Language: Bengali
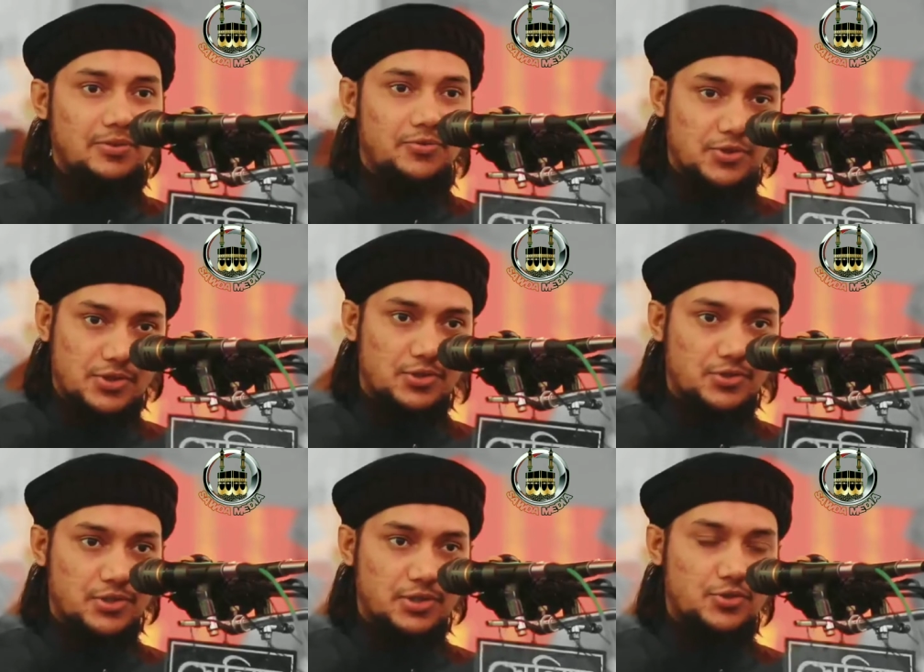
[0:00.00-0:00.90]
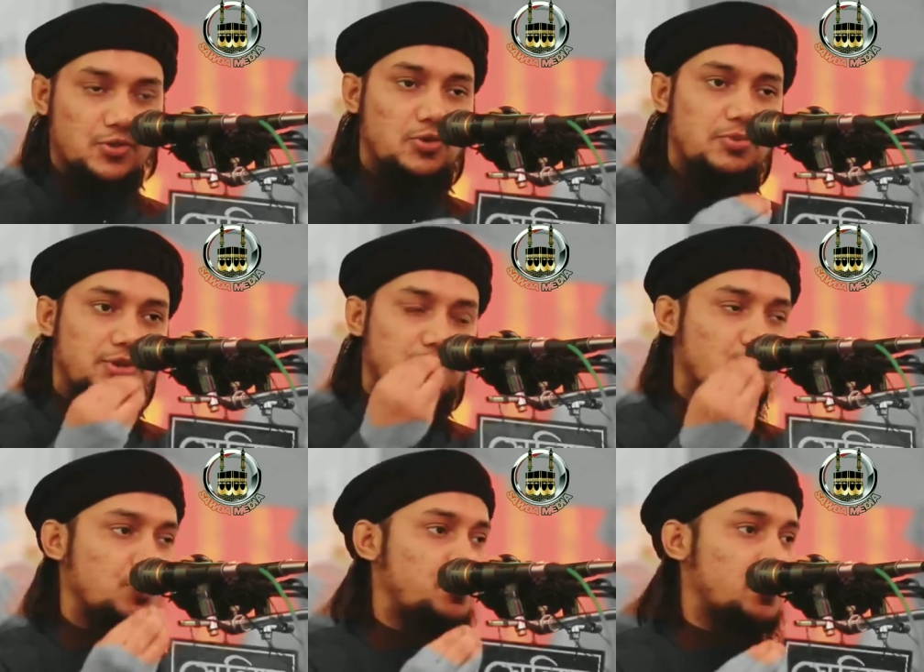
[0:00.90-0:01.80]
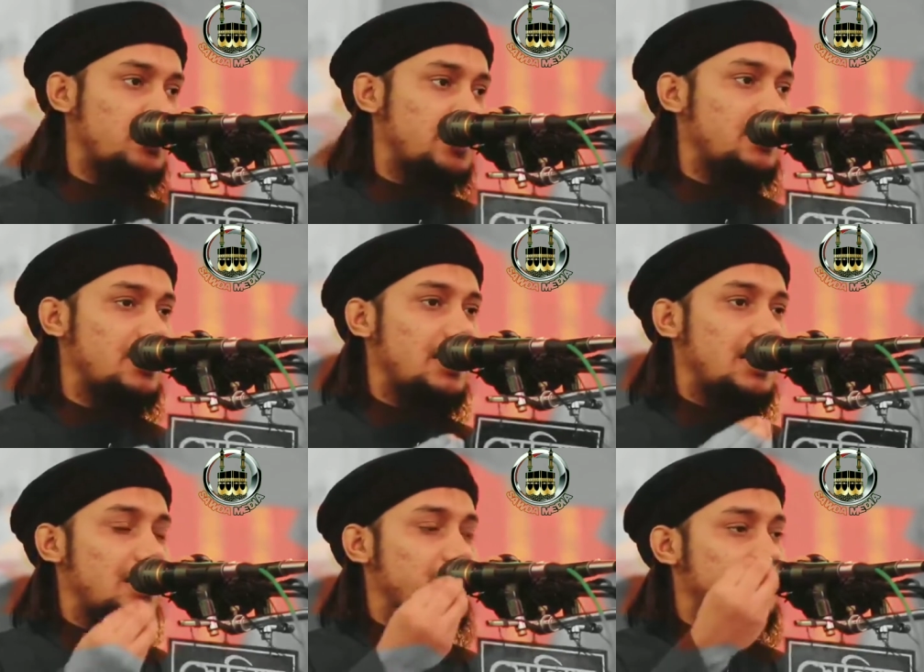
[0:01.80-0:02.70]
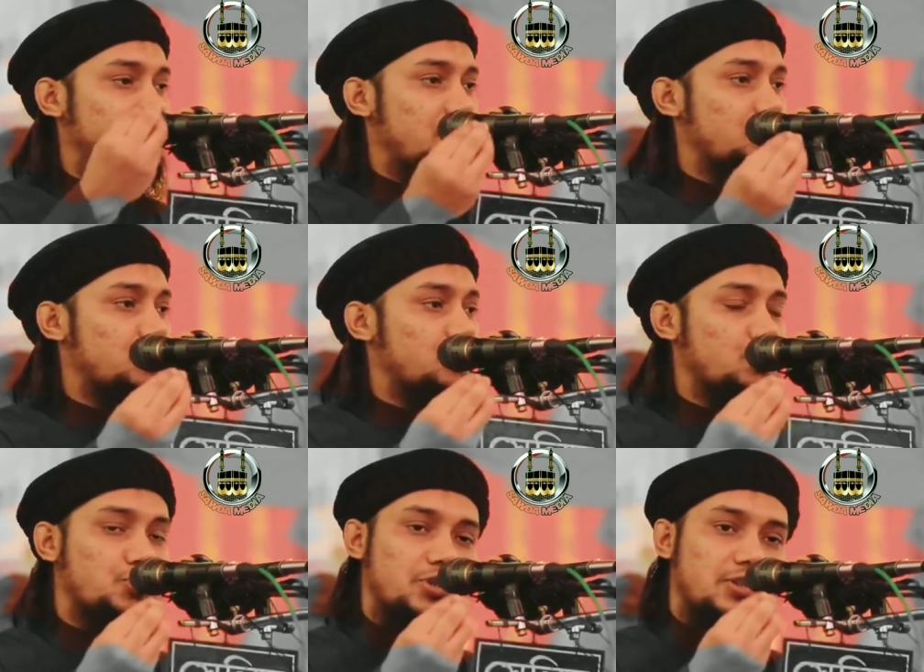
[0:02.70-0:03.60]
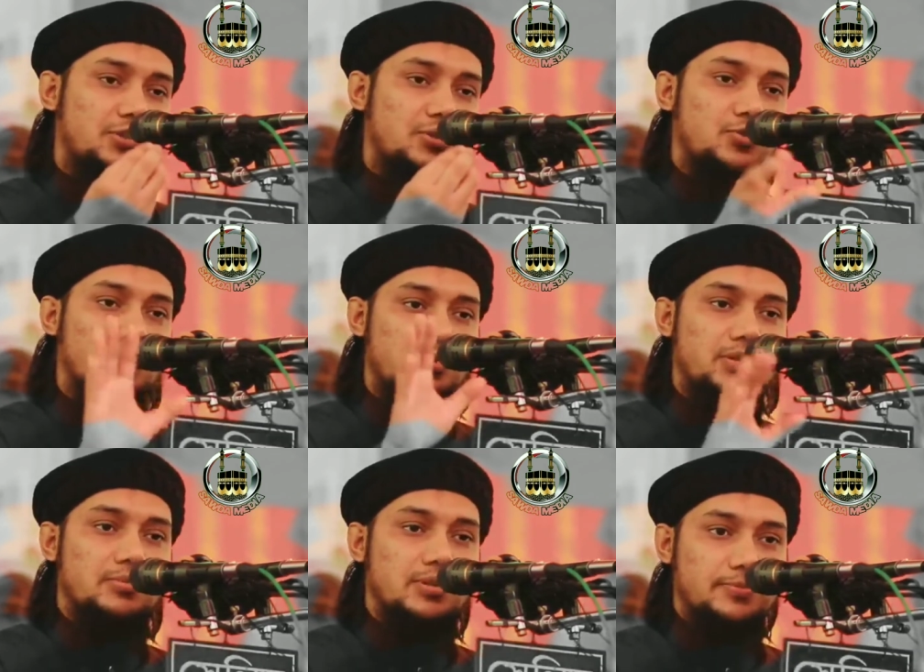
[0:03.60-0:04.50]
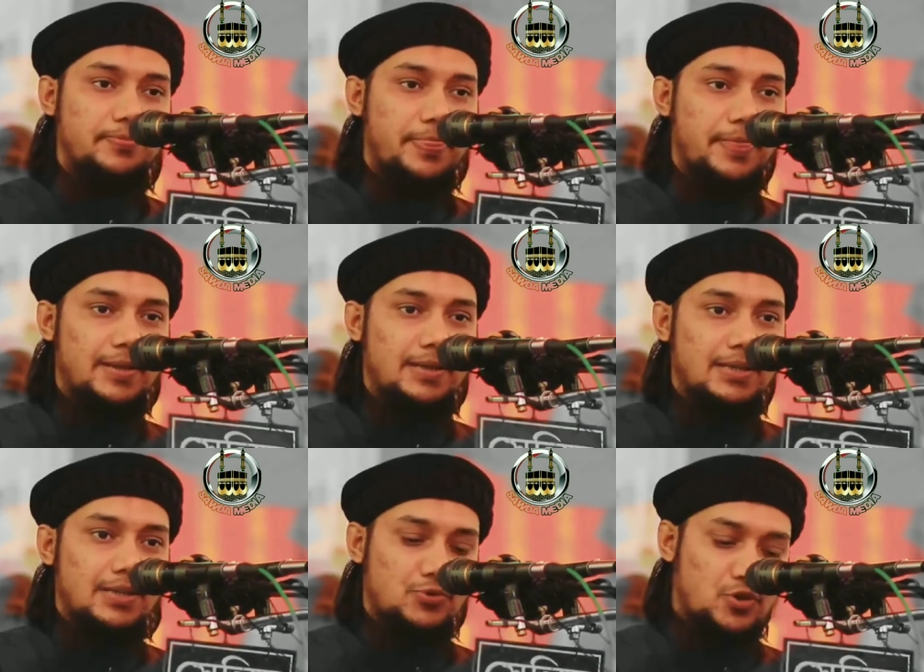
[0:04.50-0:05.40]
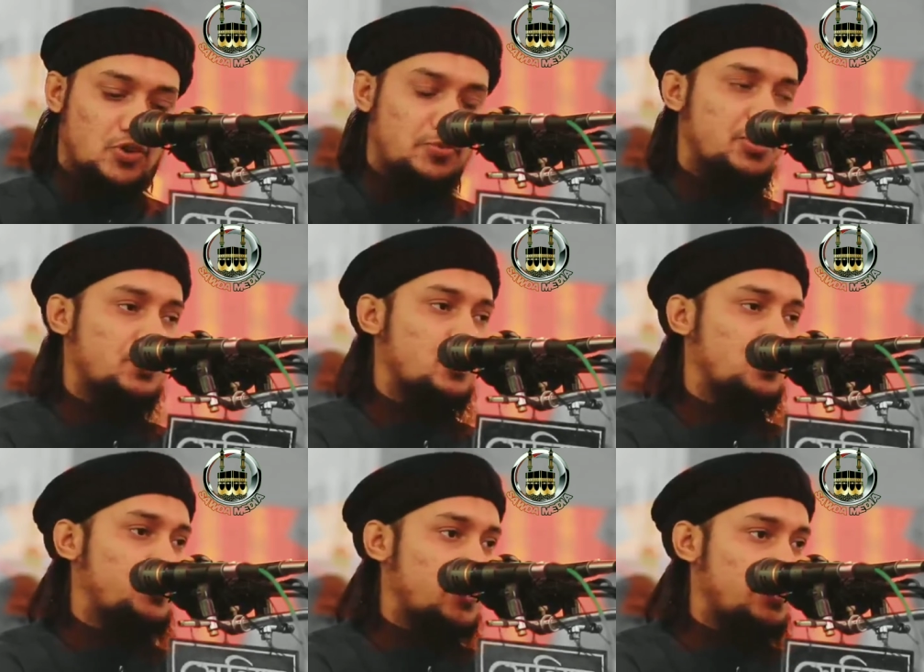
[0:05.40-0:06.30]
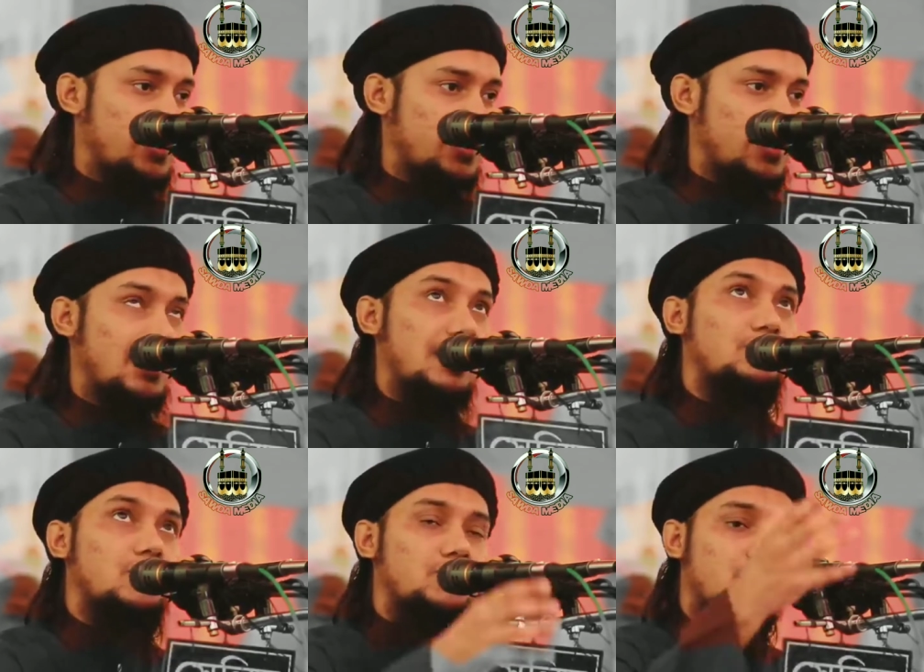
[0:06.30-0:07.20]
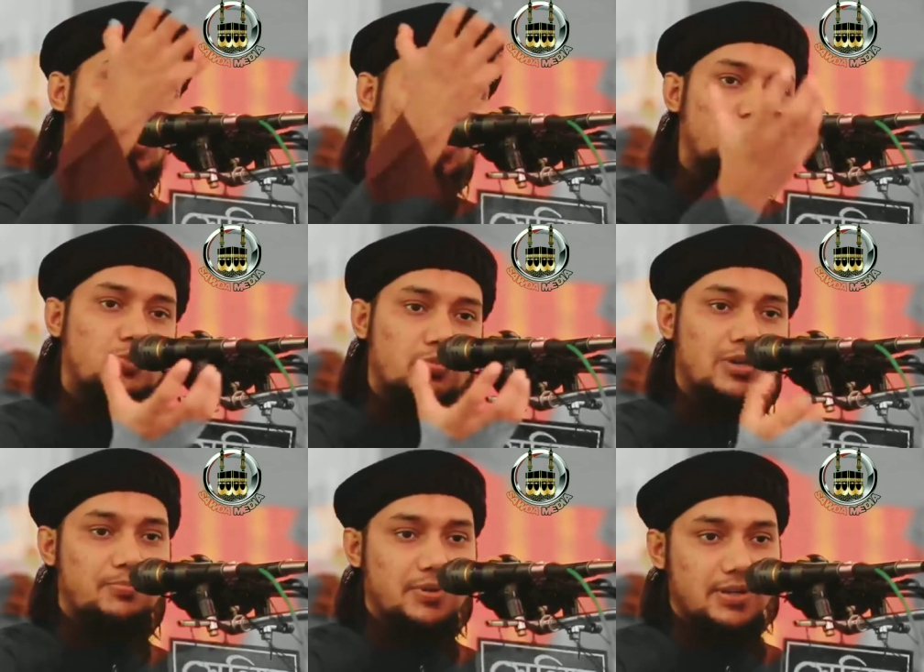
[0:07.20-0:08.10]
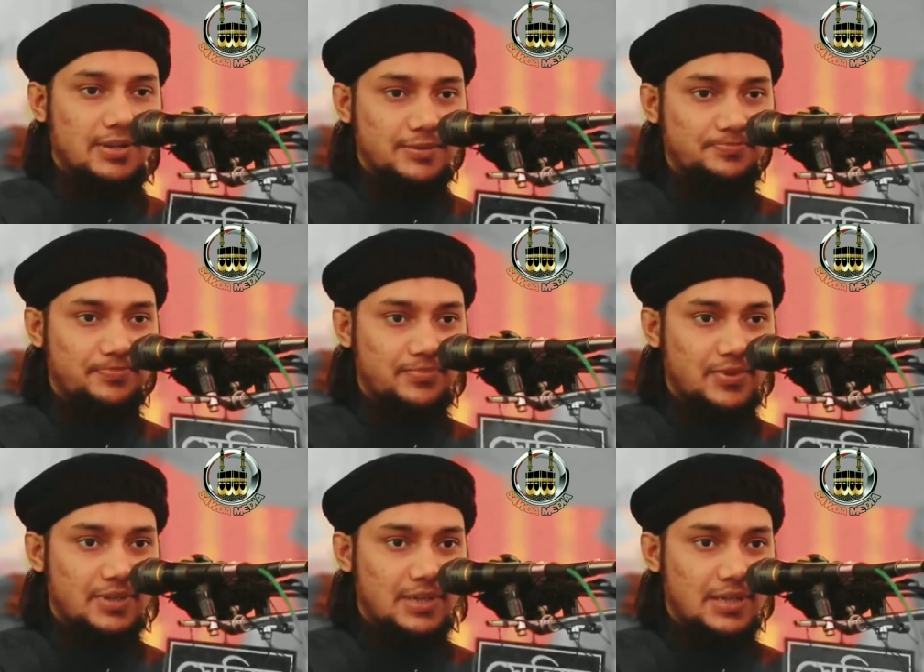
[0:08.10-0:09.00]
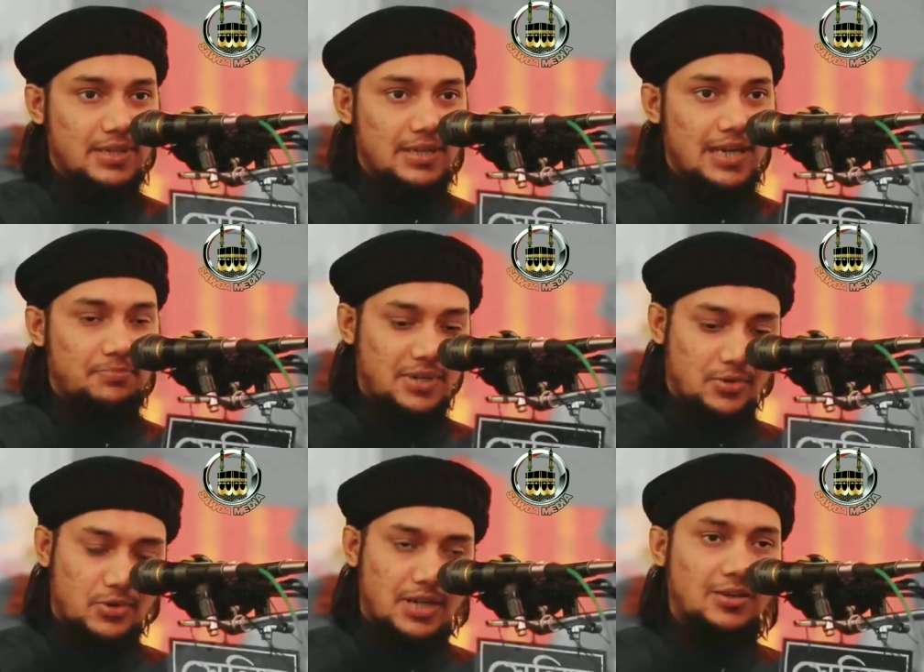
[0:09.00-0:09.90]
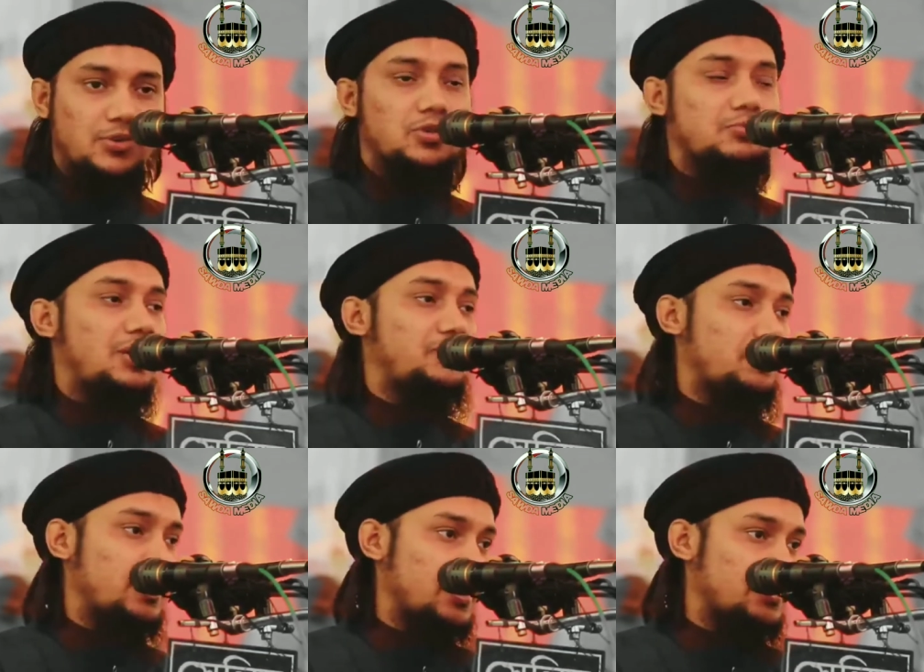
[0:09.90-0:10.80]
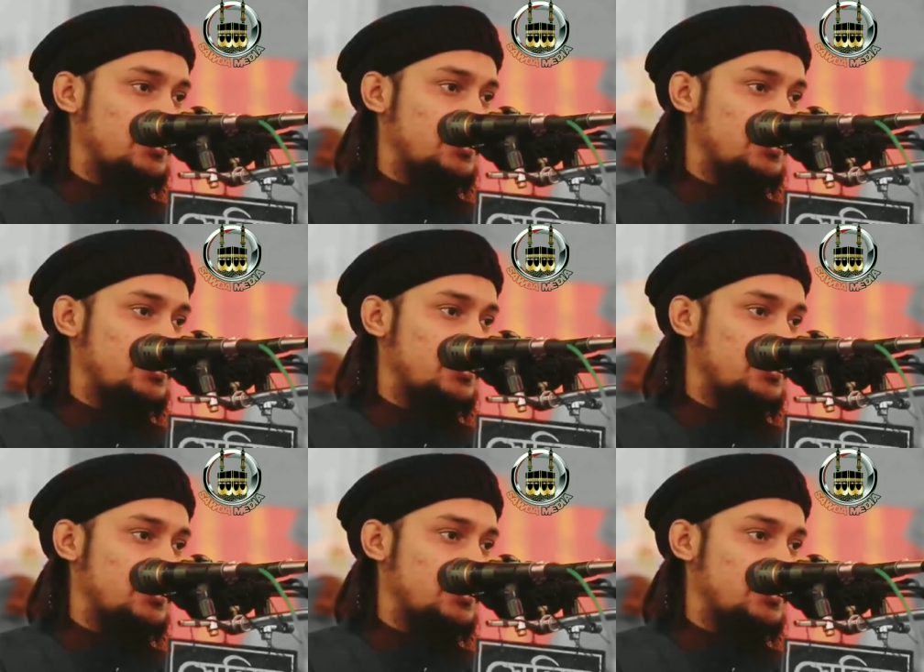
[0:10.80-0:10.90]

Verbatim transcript: ফজিলত শোনেন যত বেশি দরুদ পড়বেন আপনার টেনশন দুশ্চিন্তা তত কমে যাবে যত বেশি দরুদ পড়বেন আল্লাহ তত রহম করবে আপনাকে আপনার গোনাহ তত মাফ হবে